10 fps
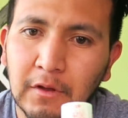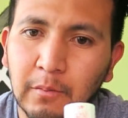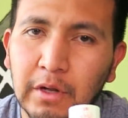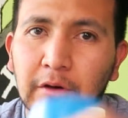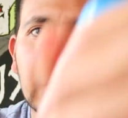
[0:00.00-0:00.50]
No
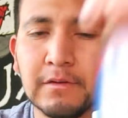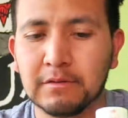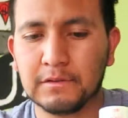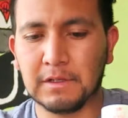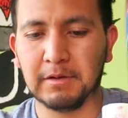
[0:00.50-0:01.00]
puedo.
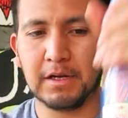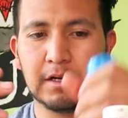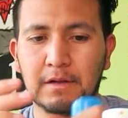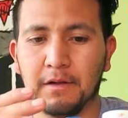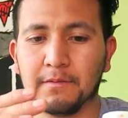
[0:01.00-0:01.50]
A ver,
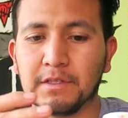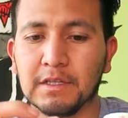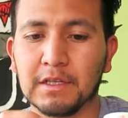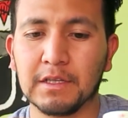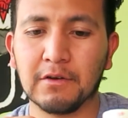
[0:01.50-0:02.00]
vamos a
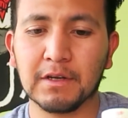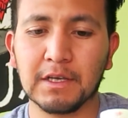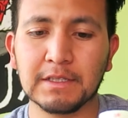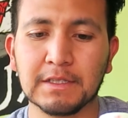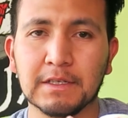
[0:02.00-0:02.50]
intentarlo
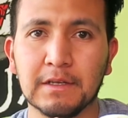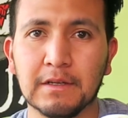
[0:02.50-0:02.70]
aquí así.